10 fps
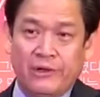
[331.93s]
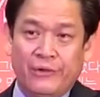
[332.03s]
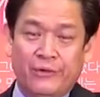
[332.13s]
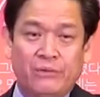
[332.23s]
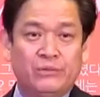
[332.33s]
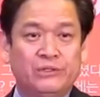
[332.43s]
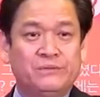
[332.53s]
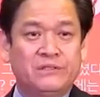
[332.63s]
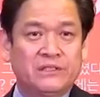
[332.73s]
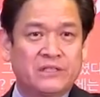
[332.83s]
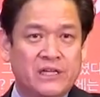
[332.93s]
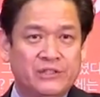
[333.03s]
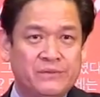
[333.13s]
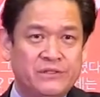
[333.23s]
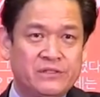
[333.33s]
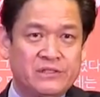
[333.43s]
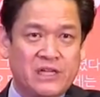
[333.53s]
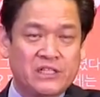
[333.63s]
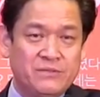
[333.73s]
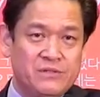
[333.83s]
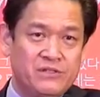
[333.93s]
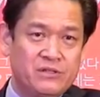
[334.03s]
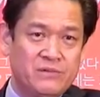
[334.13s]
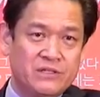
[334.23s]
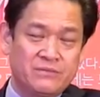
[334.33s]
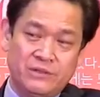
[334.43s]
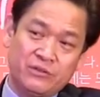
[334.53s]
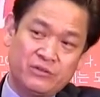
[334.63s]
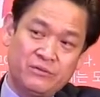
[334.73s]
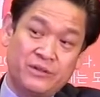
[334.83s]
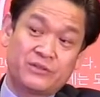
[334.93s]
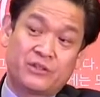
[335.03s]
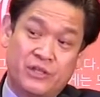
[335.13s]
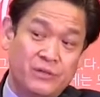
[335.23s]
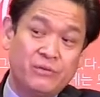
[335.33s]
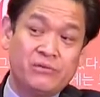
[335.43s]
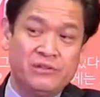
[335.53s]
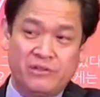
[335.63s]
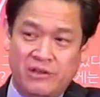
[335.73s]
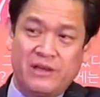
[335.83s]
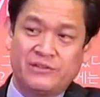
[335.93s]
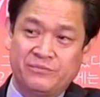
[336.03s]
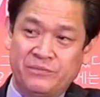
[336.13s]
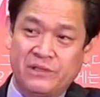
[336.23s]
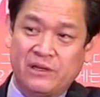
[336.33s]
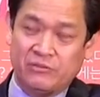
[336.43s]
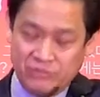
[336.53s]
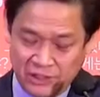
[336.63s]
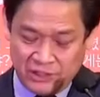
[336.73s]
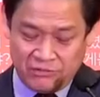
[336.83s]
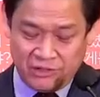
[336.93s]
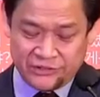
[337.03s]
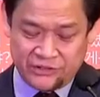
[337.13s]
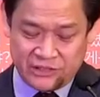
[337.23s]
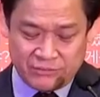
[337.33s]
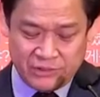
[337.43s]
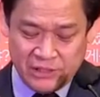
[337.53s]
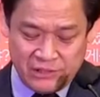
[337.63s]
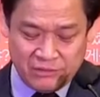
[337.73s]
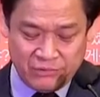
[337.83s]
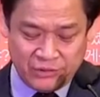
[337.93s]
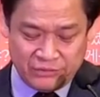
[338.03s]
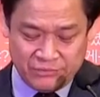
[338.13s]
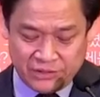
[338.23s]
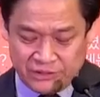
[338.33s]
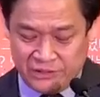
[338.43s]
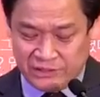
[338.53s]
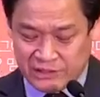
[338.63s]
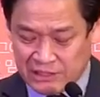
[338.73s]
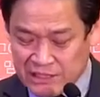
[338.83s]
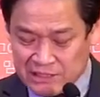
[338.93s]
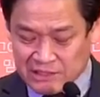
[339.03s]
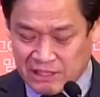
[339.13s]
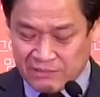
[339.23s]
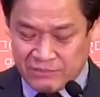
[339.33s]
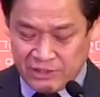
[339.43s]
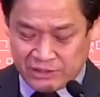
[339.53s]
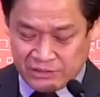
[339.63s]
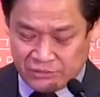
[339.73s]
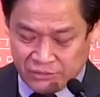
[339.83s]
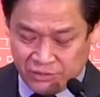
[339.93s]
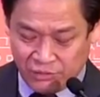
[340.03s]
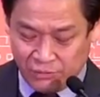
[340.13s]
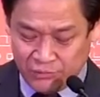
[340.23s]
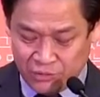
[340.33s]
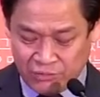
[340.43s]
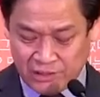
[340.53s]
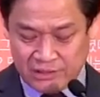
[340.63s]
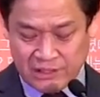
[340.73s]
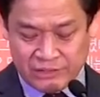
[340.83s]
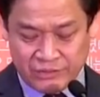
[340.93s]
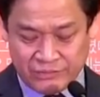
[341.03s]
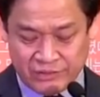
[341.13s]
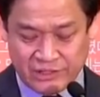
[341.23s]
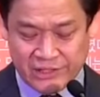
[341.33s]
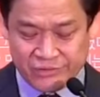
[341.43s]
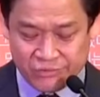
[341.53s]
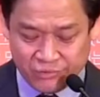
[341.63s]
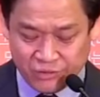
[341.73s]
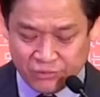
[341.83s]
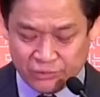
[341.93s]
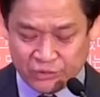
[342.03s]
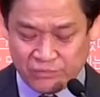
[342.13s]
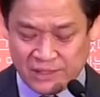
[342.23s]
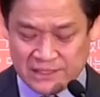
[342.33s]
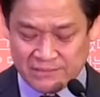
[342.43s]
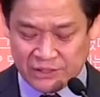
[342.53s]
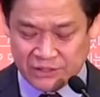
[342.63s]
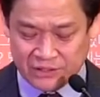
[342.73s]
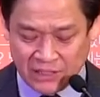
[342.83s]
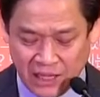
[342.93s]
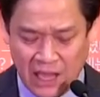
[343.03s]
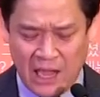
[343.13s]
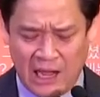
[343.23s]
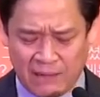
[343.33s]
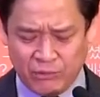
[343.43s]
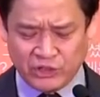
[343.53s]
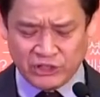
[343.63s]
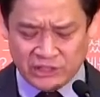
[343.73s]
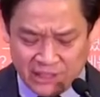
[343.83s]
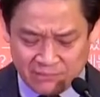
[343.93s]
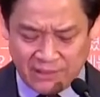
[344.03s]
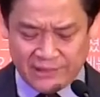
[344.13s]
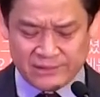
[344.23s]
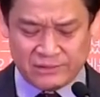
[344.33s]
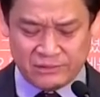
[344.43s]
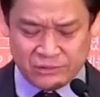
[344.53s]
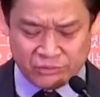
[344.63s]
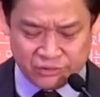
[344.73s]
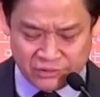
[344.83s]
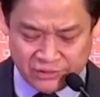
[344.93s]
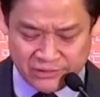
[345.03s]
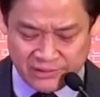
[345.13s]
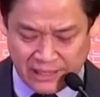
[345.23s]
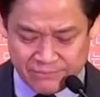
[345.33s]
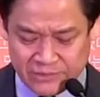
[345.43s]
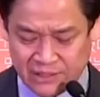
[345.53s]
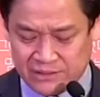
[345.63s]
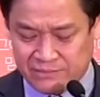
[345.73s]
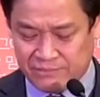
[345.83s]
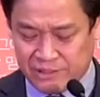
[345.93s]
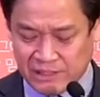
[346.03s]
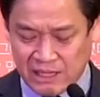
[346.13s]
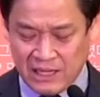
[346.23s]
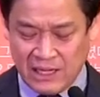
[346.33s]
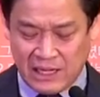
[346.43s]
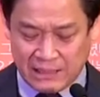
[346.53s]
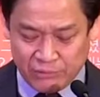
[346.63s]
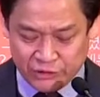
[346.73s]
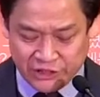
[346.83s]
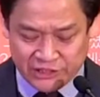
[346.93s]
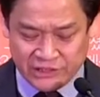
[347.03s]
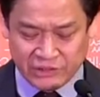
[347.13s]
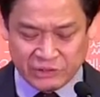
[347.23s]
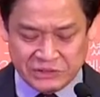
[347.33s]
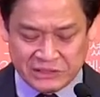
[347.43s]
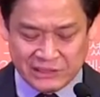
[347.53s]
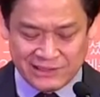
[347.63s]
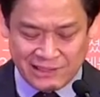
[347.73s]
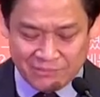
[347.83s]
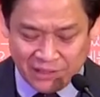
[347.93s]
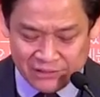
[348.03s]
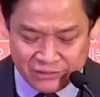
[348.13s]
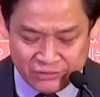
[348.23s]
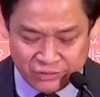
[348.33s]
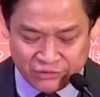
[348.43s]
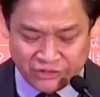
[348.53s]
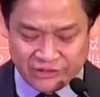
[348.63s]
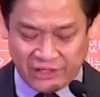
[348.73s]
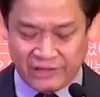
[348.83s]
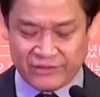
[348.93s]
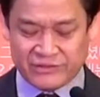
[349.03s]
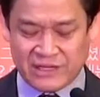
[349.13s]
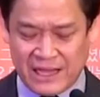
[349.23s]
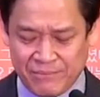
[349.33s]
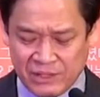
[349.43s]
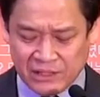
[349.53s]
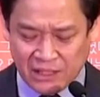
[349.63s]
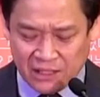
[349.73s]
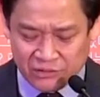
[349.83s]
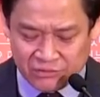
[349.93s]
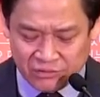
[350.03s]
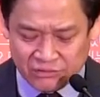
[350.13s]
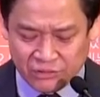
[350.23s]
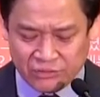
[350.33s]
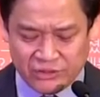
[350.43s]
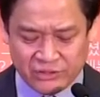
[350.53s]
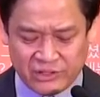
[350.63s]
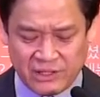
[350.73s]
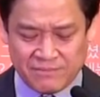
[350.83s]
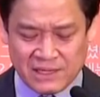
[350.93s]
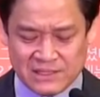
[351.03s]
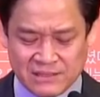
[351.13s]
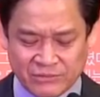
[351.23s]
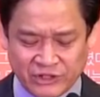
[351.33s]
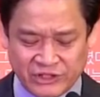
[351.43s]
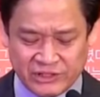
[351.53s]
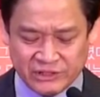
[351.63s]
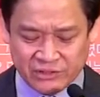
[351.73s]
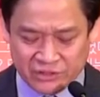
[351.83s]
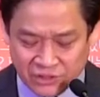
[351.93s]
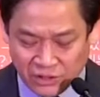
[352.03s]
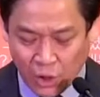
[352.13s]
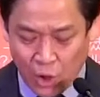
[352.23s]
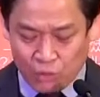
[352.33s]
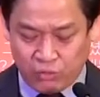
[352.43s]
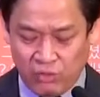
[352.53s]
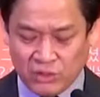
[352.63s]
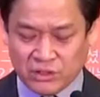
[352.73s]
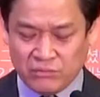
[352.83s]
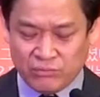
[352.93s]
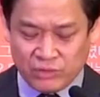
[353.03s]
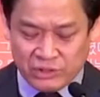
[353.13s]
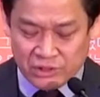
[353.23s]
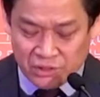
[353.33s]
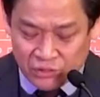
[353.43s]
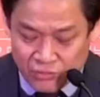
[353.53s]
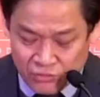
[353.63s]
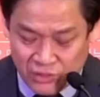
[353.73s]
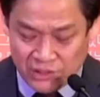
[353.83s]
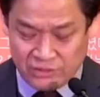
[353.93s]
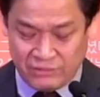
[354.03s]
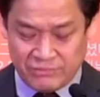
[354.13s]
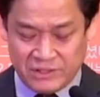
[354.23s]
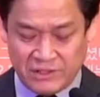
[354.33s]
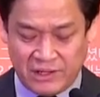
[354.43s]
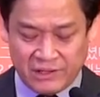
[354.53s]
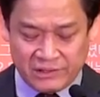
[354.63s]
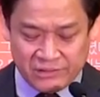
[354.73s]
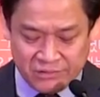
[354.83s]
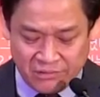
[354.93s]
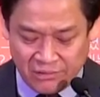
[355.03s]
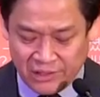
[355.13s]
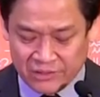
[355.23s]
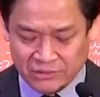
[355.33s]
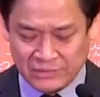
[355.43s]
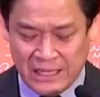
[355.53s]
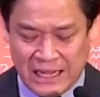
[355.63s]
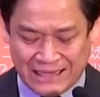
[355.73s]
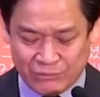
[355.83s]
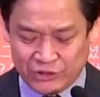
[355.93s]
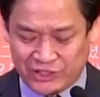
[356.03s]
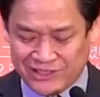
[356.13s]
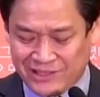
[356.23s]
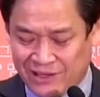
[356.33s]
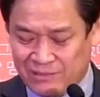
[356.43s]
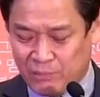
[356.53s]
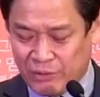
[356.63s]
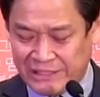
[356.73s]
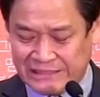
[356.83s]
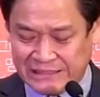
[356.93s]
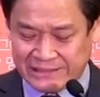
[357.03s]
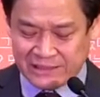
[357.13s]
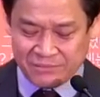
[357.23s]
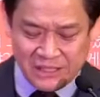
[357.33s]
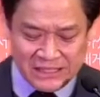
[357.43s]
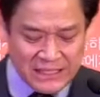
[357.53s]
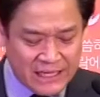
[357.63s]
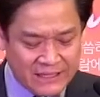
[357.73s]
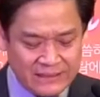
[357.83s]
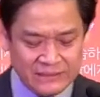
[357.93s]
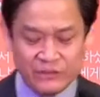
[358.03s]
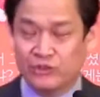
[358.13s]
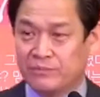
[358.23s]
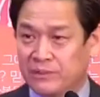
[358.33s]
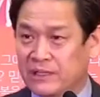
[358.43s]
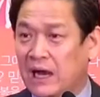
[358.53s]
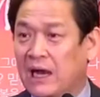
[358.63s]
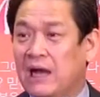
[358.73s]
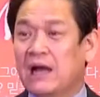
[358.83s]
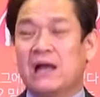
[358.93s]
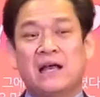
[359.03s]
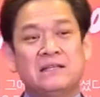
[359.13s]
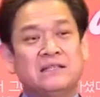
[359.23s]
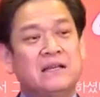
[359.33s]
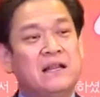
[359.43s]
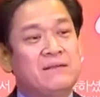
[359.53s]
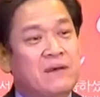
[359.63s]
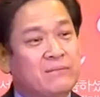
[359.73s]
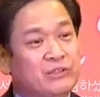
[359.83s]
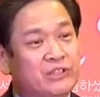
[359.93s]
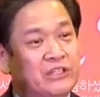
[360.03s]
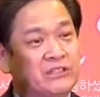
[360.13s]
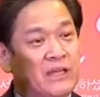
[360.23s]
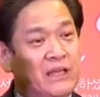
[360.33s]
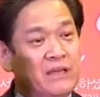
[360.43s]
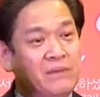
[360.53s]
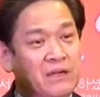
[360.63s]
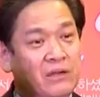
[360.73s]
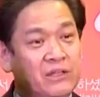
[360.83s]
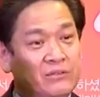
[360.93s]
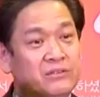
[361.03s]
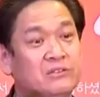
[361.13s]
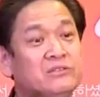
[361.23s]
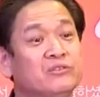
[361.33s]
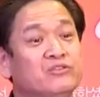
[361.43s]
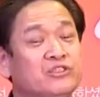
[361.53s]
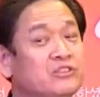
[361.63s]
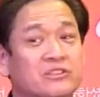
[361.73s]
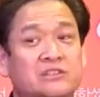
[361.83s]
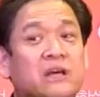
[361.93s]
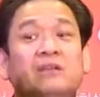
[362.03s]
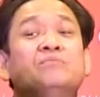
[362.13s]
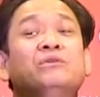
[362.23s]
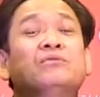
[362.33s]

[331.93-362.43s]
요한복음 11장 41절 41절 말씀에 예수님께서 기도를 이렇게 하십니다. 어떻게 기도하시느냐 한번 읽어보겠습니다. 시작. 사람들이 그 돌을 옮겨 놓았다. 예수께서 하늘을 우러러 보시고 말씀하셨다. 아버지 내 말을 들어주신 것을 감사드립니다. 아버지께서는 언제나 내 말을 들어주신다는 것을 압니다. 그런데도 이렇게 말씀을 드리는 것은 둘러선 무리를 위해서입니다. 그들로 하금 아버지께 나를 보내신 것을 믿게 하려는 것입니다. 항상 하나님 아버지께서 나의 말과 기도를 들어주신 것을 나는 믿고